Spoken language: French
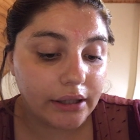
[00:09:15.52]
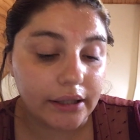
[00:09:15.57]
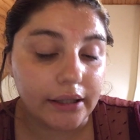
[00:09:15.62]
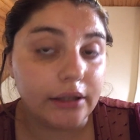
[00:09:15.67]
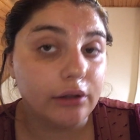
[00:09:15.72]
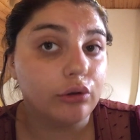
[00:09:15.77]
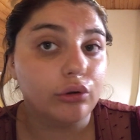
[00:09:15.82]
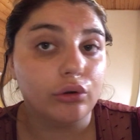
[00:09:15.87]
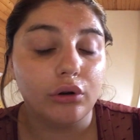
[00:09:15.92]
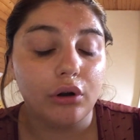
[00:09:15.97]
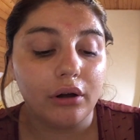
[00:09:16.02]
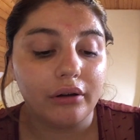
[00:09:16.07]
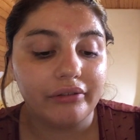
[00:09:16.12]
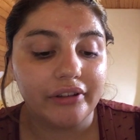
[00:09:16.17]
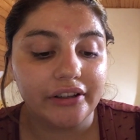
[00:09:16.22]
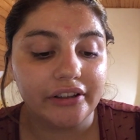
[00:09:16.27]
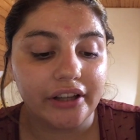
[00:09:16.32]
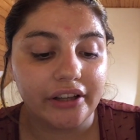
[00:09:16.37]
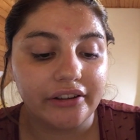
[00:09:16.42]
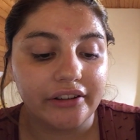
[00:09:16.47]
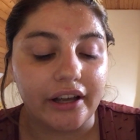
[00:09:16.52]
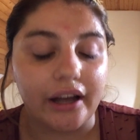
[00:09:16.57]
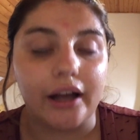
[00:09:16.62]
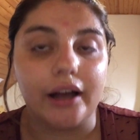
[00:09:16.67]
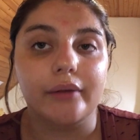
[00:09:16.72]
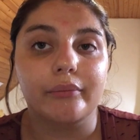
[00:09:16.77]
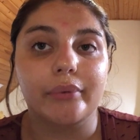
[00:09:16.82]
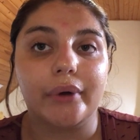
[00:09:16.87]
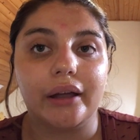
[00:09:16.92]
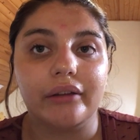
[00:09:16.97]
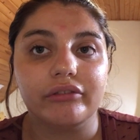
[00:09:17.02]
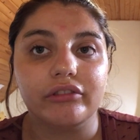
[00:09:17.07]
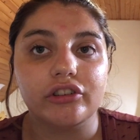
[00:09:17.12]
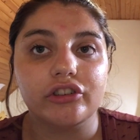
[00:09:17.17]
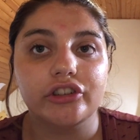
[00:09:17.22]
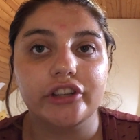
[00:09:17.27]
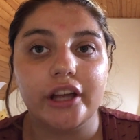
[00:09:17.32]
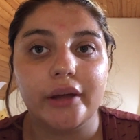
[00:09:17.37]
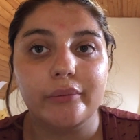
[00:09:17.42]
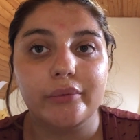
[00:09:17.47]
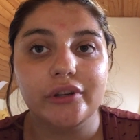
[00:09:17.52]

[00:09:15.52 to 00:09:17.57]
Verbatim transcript: Et de l'or 24 carats. Bref, j'ai